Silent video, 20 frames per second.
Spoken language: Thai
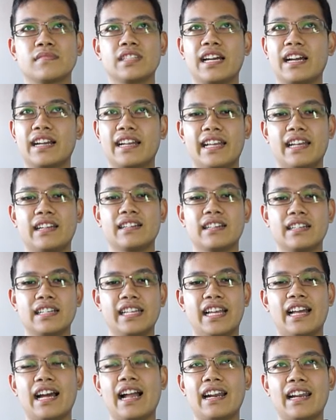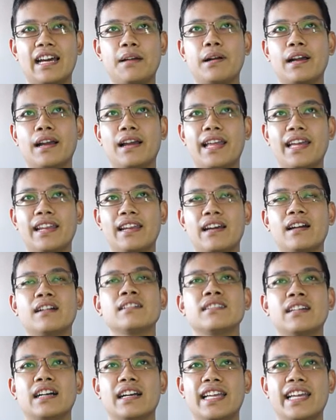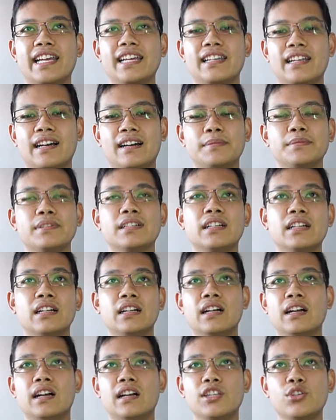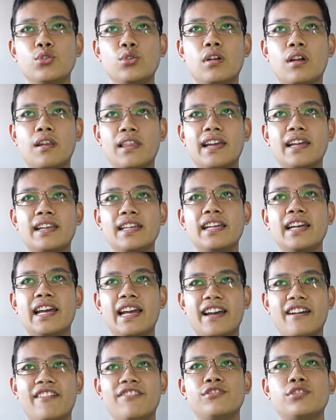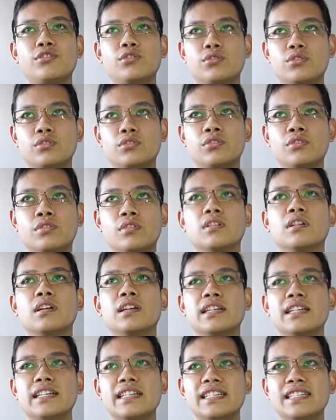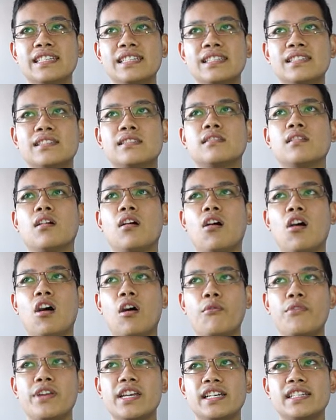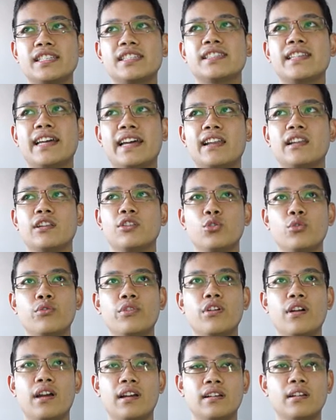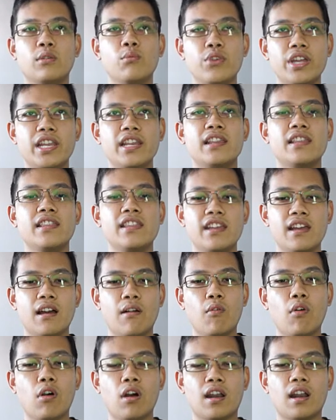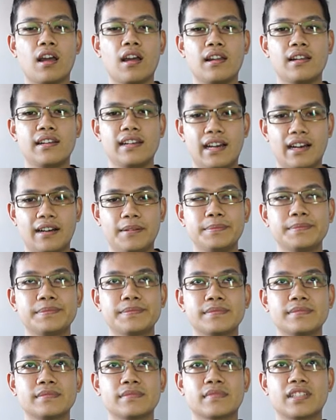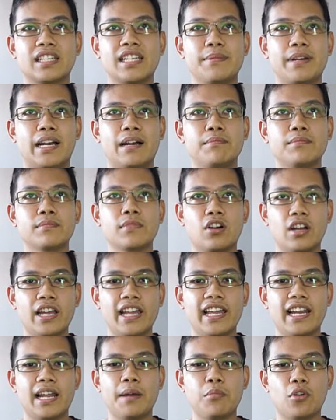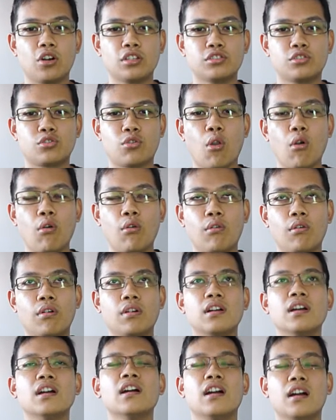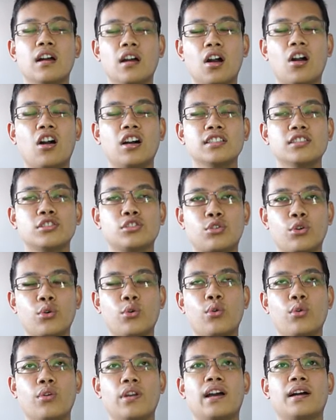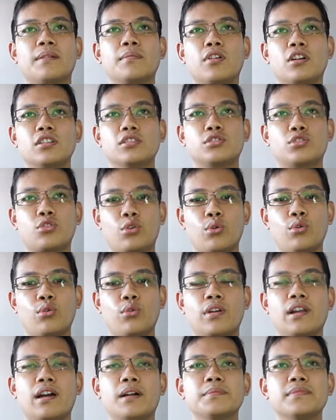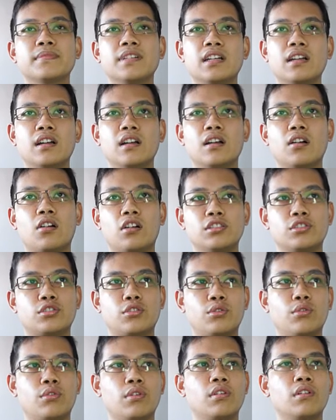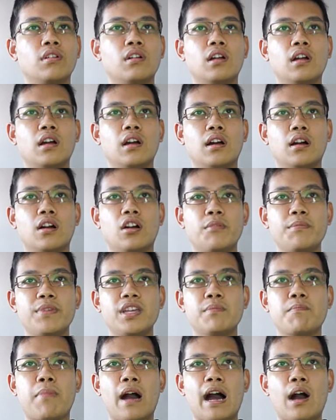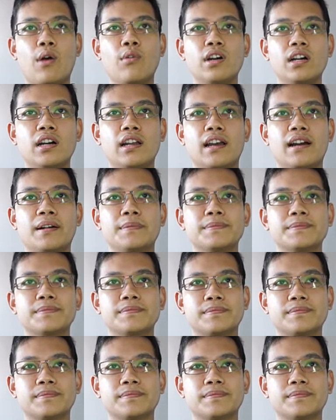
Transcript: โอเคอีกครั้งนะครับ again again นะครับ you clearly have จุดจุดจุด it's obvious that you will win the award นะครับเห็นไหมครับข้อ A ครับ control control นะครับ control นะครับ control ข้อ B power นะครับ